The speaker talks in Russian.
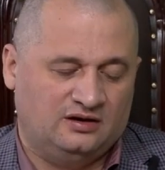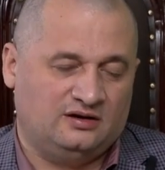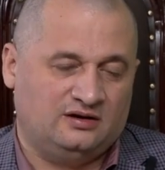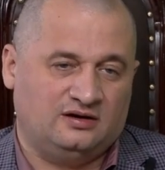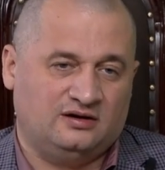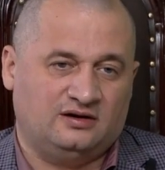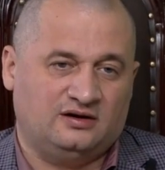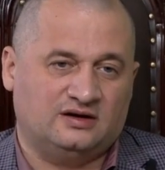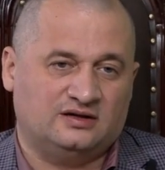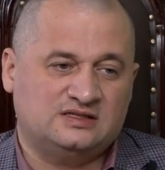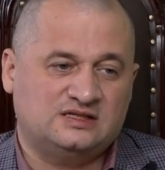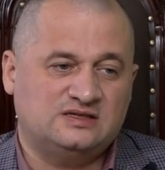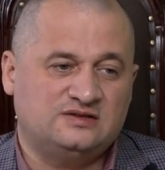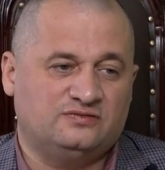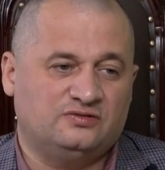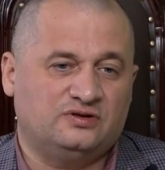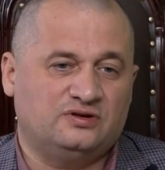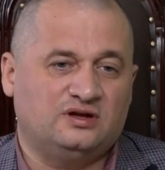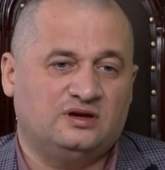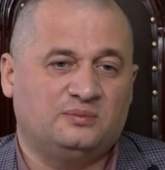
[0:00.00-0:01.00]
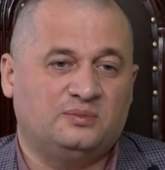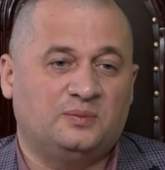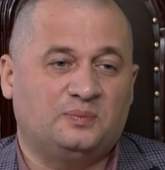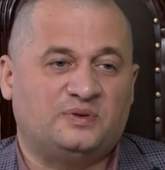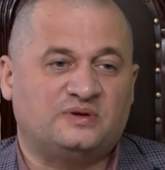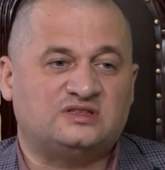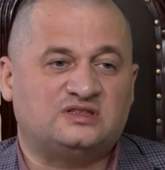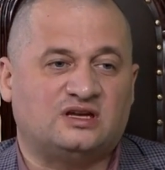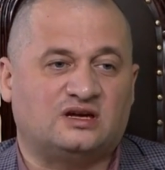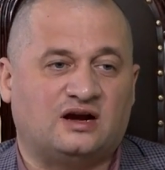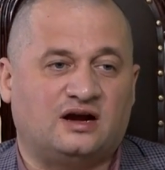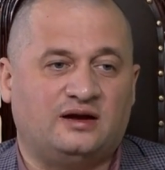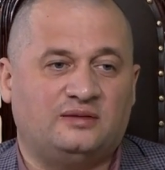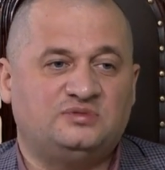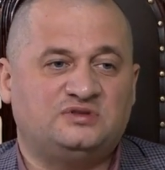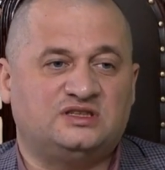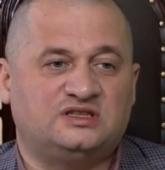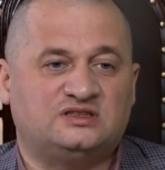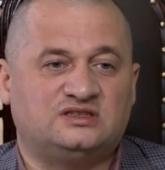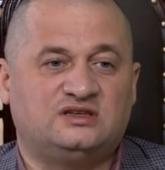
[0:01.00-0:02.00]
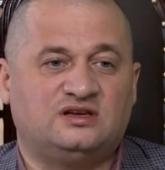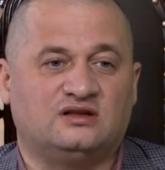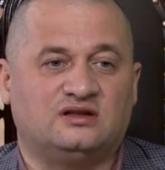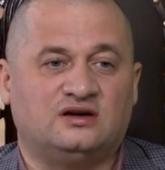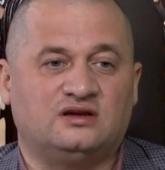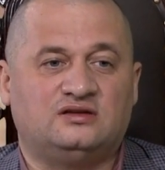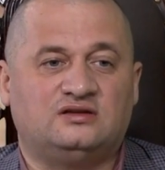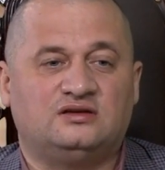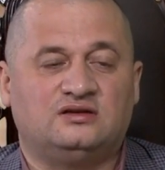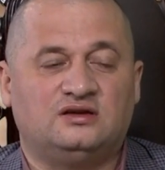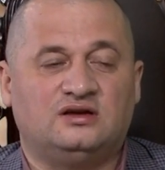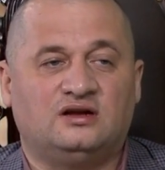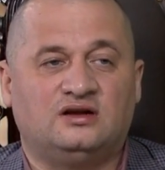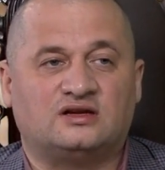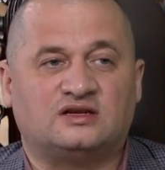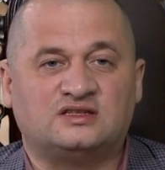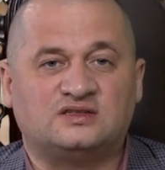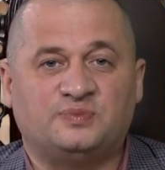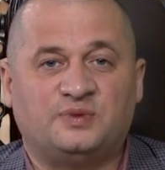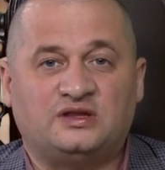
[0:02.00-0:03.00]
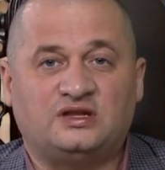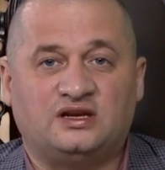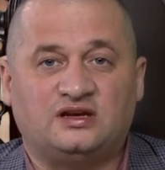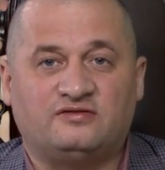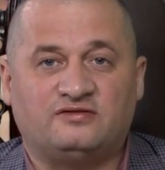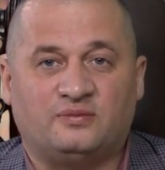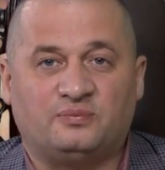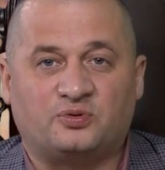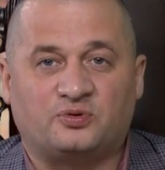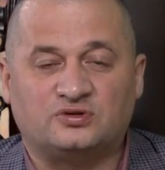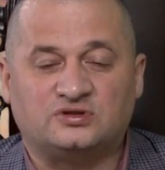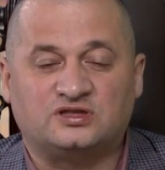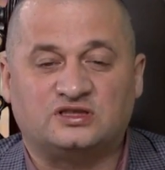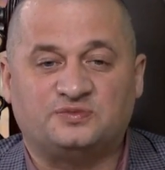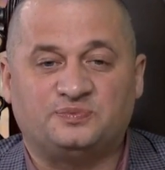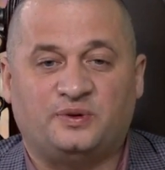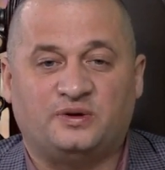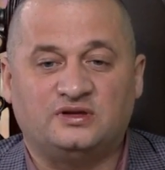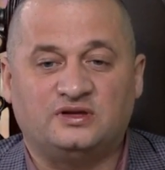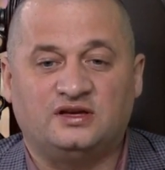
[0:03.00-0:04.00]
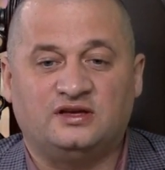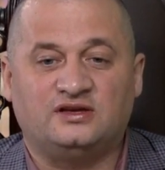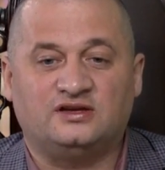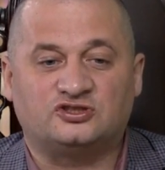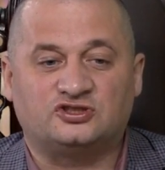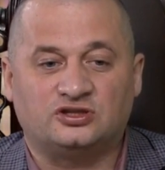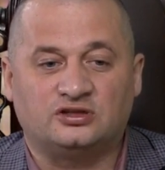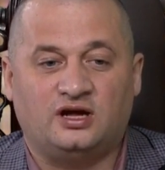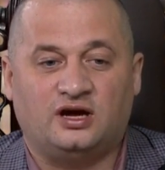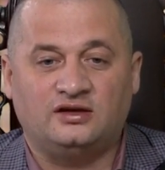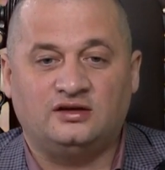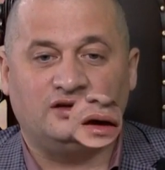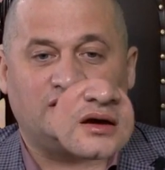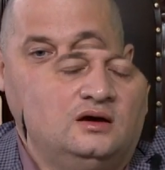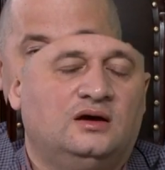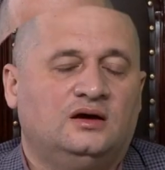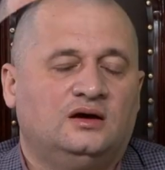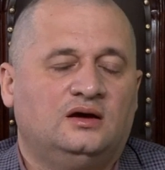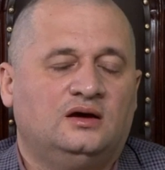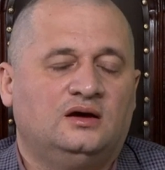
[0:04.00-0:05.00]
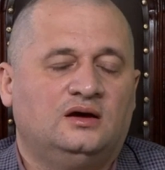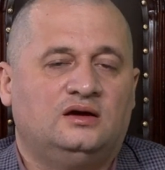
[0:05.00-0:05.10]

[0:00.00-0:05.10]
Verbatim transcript: А, а, сегодня мы постараемся сделать или рассмотреть вопрос исполнения желаний.